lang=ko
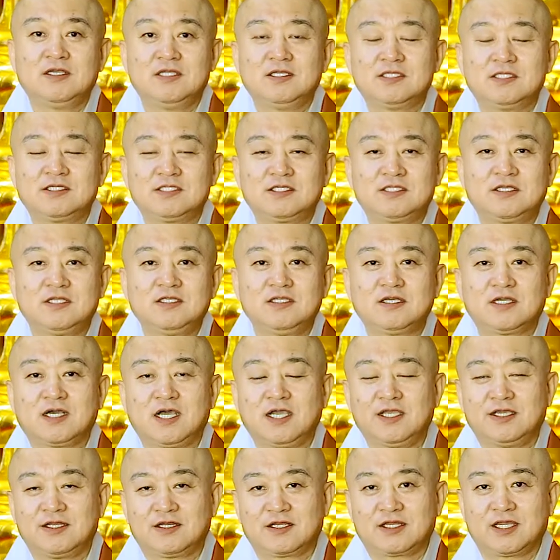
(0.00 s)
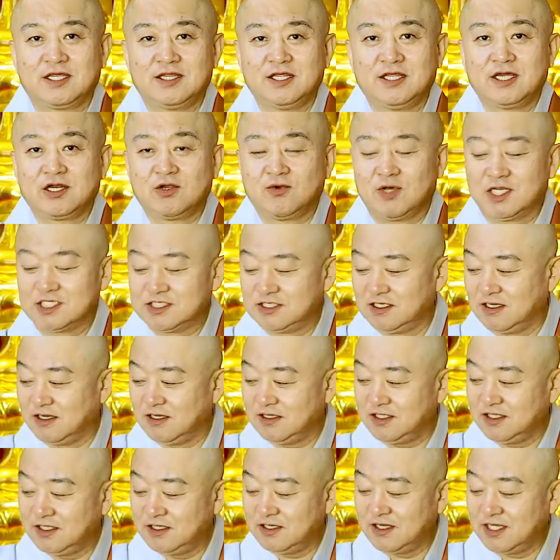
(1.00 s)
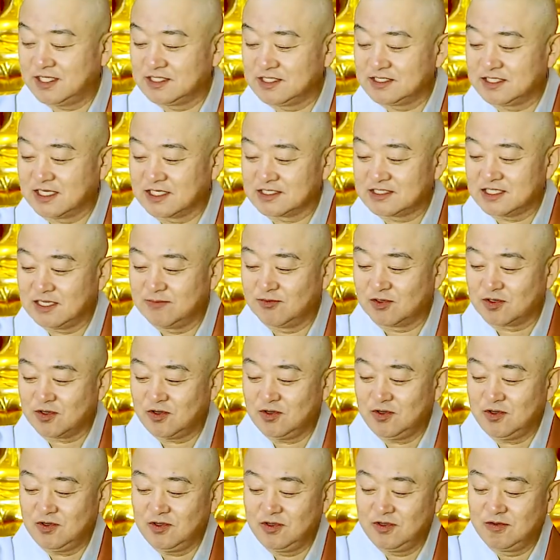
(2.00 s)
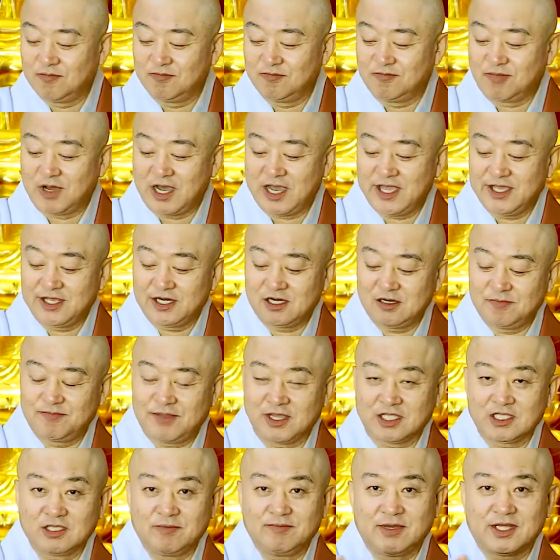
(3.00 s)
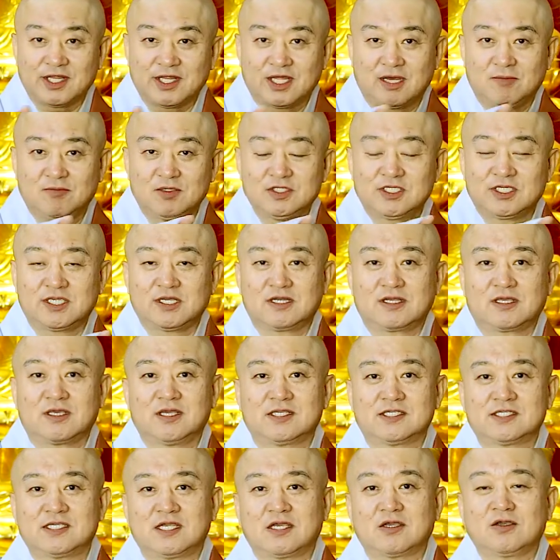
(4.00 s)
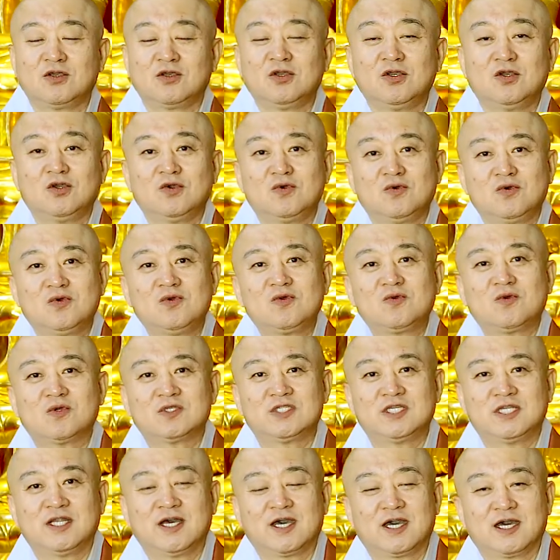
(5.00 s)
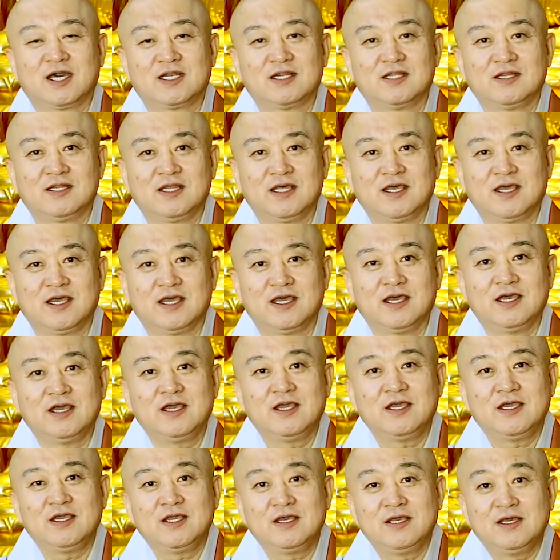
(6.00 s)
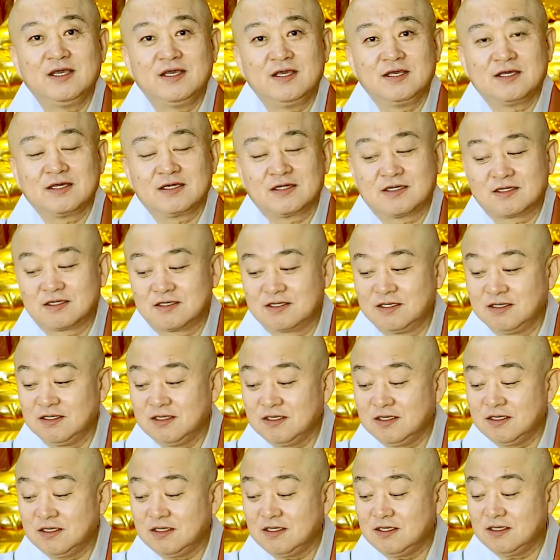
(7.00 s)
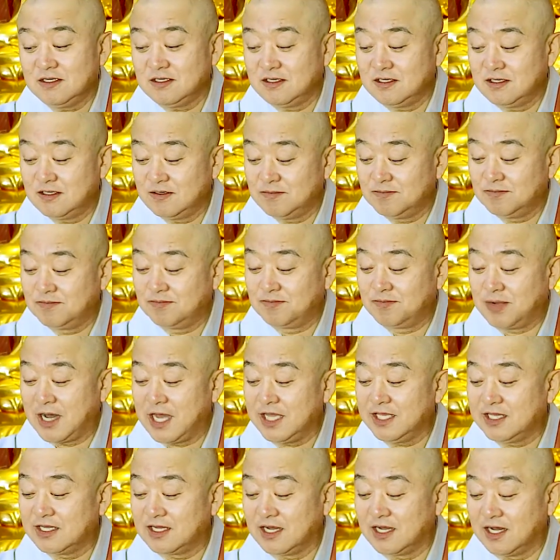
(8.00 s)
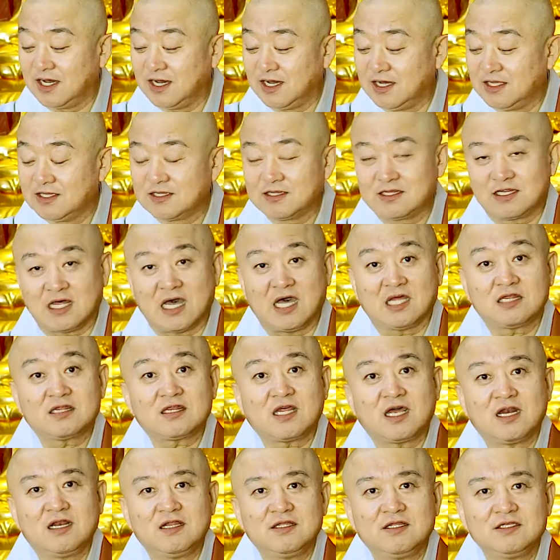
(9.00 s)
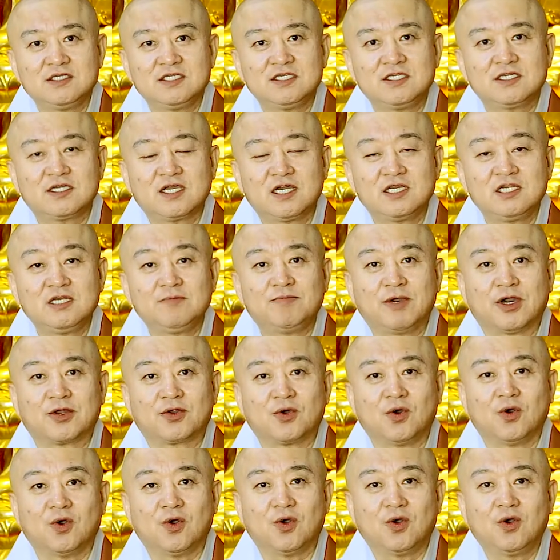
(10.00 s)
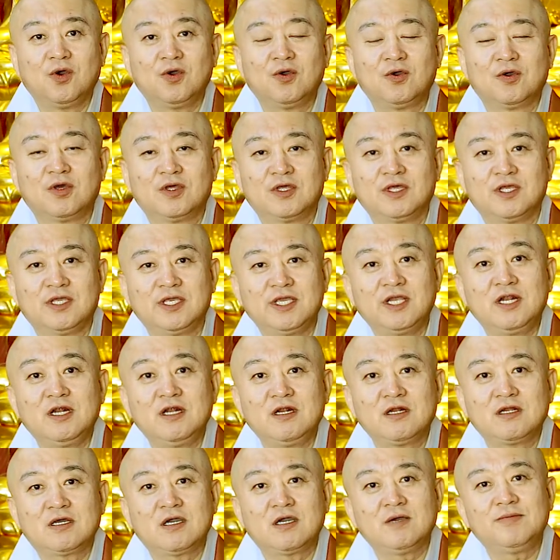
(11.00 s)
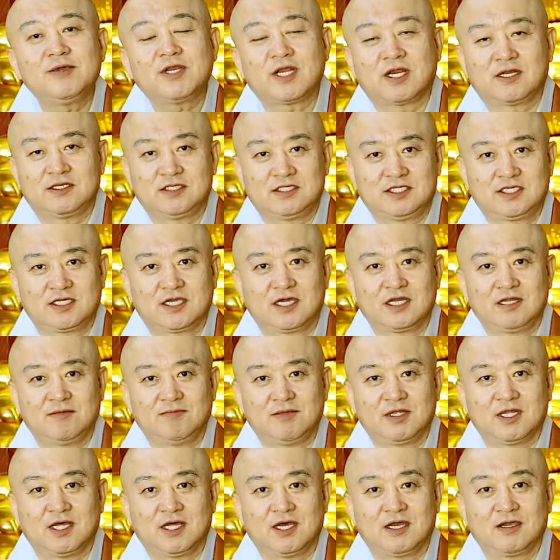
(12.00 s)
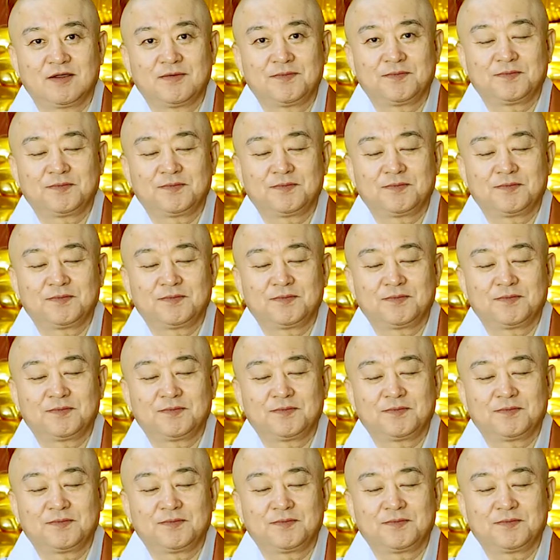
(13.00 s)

스녀가 이렇게 내려와서 이러한 장삼으로 바위를 100년마다 한 번씩 이렇게 싹 훑고 지나가는데 그 바위가 다 닳는 시간이 바로 1급이라는 시간입니다.